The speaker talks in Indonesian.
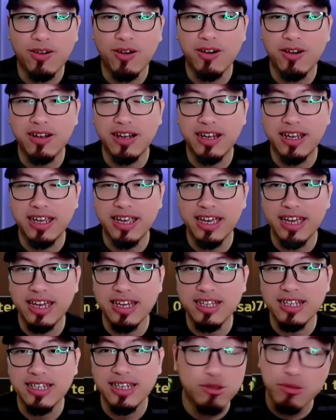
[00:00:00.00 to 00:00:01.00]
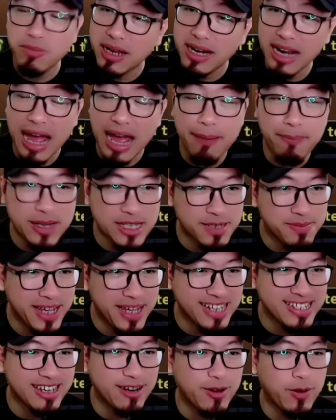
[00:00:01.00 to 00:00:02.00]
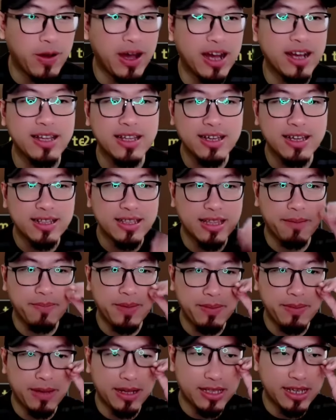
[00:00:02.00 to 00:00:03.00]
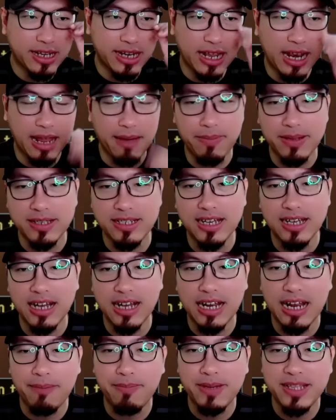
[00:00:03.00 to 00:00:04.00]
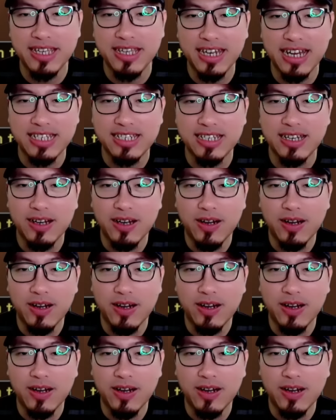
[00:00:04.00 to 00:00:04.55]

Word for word: Oke, cuman A plus biasa doang. Tapi material A plusnya nggak dapat nih guys.